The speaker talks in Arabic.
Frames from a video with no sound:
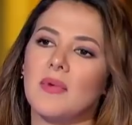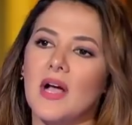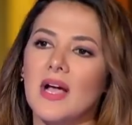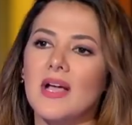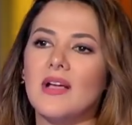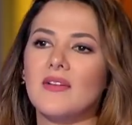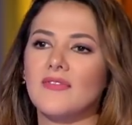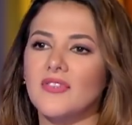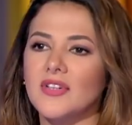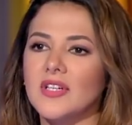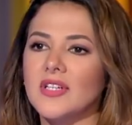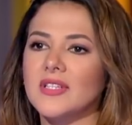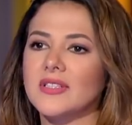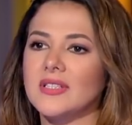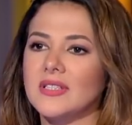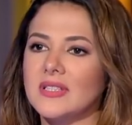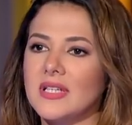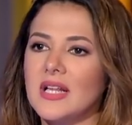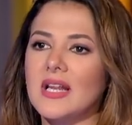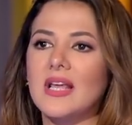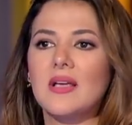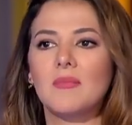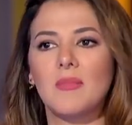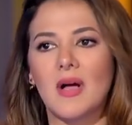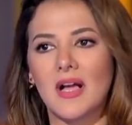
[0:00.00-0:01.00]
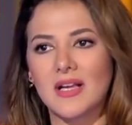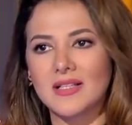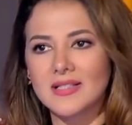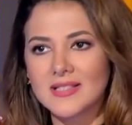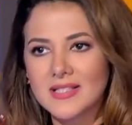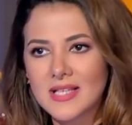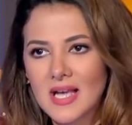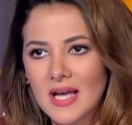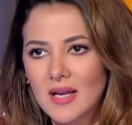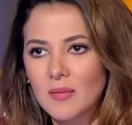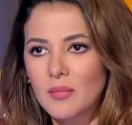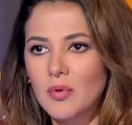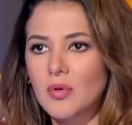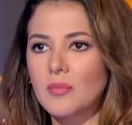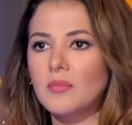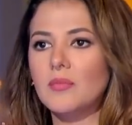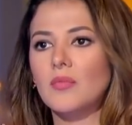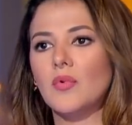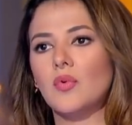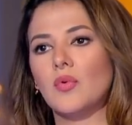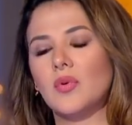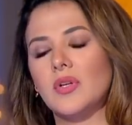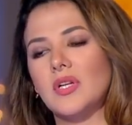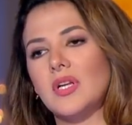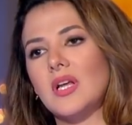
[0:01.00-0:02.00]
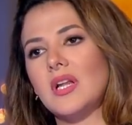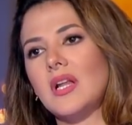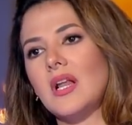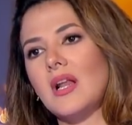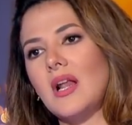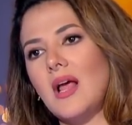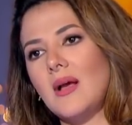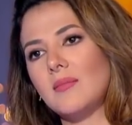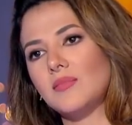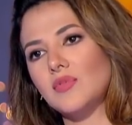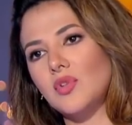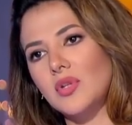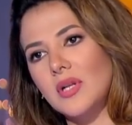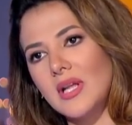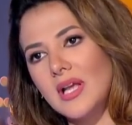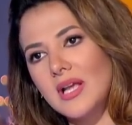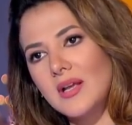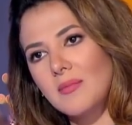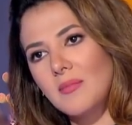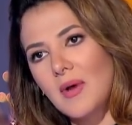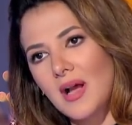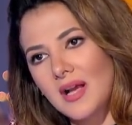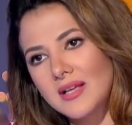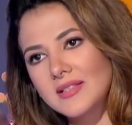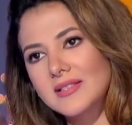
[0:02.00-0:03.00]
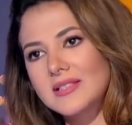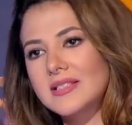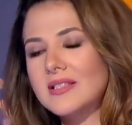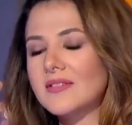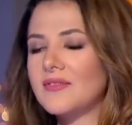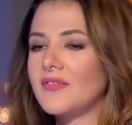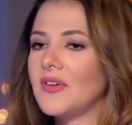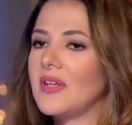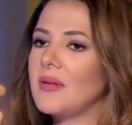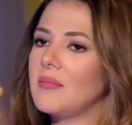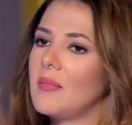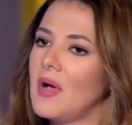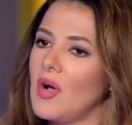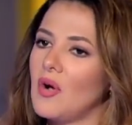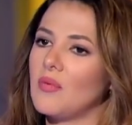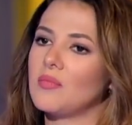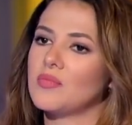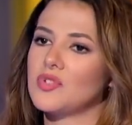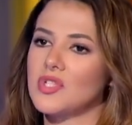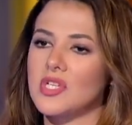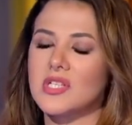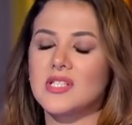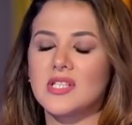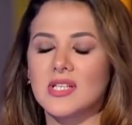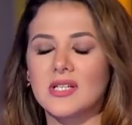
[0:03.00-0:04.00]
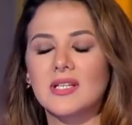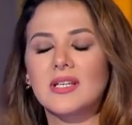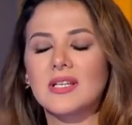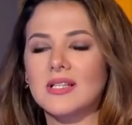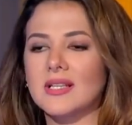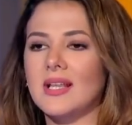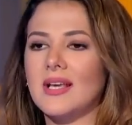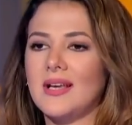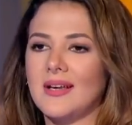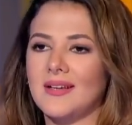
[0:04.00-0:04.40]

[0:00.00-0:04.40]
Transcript: معايا فكره ان انا يبقى عندي البوم وان انا الحمد لله يبقى عندي فيلم او مسلسل كده